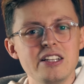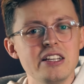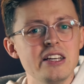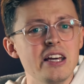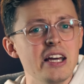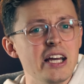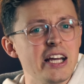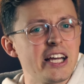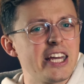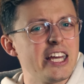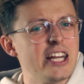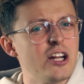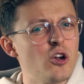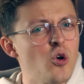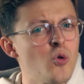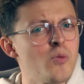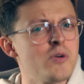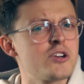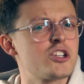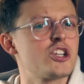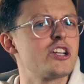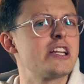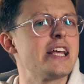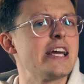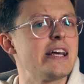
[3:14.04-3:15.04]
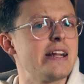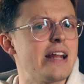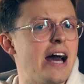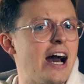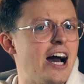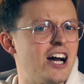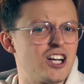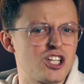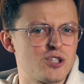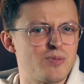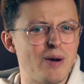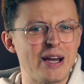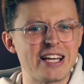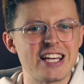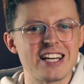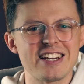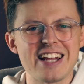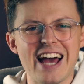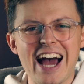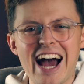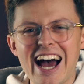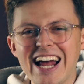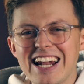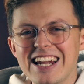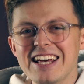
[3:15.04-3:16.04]
Die genomische DNA
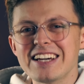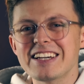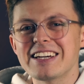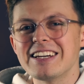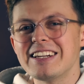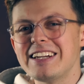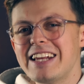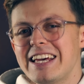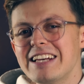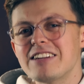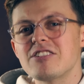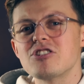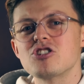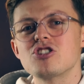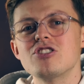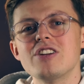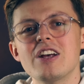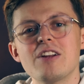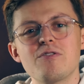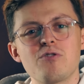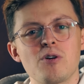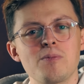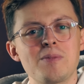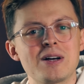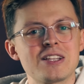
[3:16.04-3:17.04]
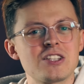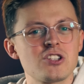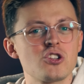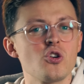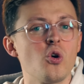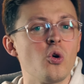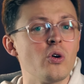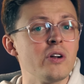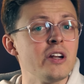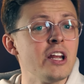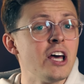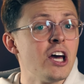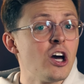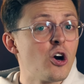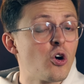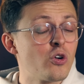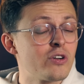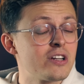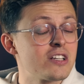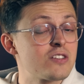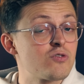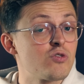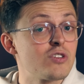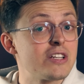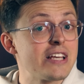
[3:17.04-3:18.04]
speichert alle genetischen Informationen
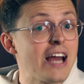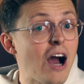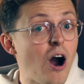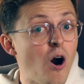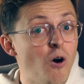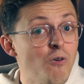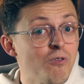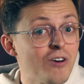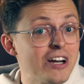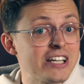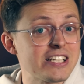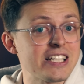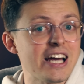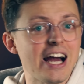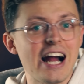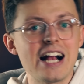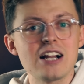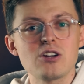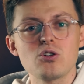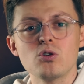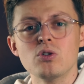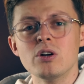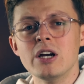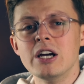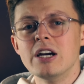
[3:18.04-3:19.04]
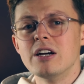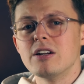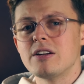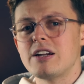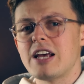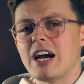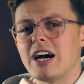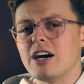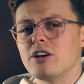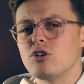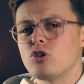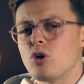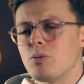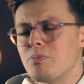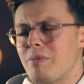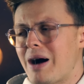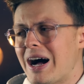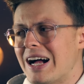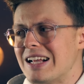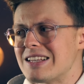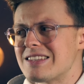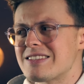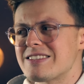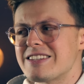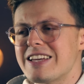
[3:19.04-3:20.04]
und ist für die Aufrechterhaltung der
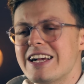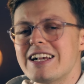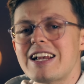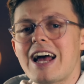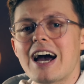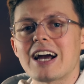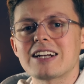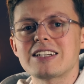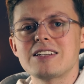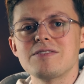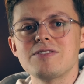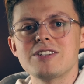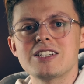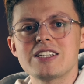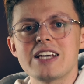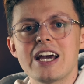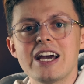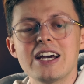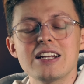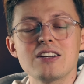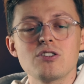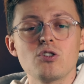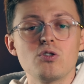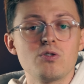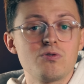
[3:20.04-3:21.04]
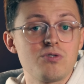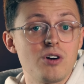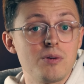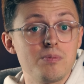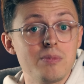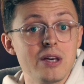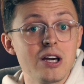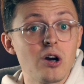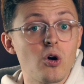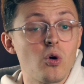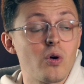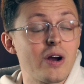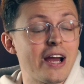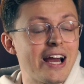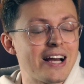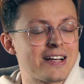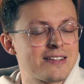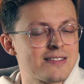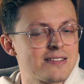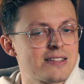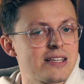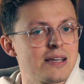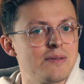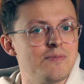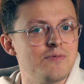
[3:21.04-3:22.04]
normalen Zellaktivität und Vermehrung
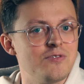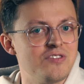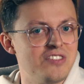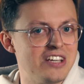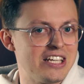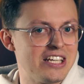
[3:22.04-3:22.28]
extrem